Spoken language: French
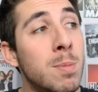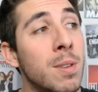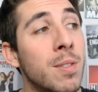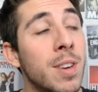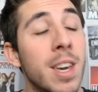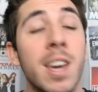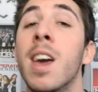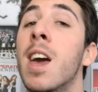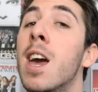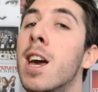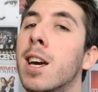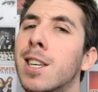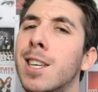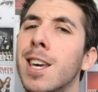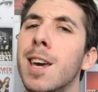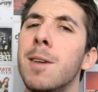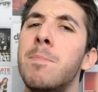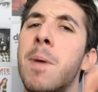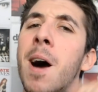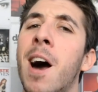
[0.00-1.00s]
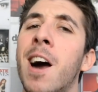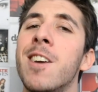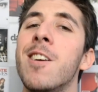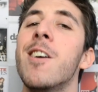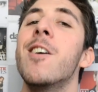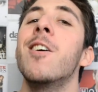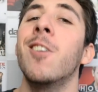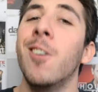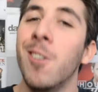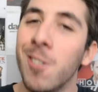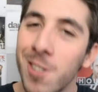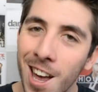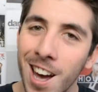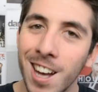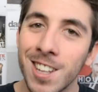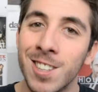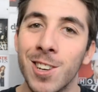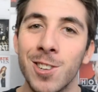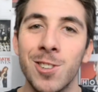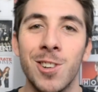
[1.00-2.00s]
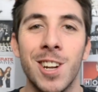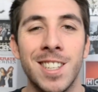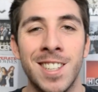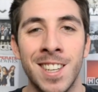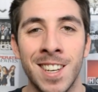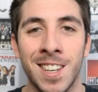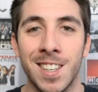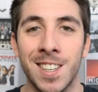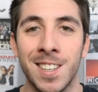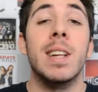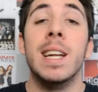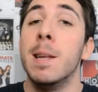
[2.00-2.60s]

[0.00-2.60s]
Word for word: Blivet qui est par ailleurs le narrateur de la série.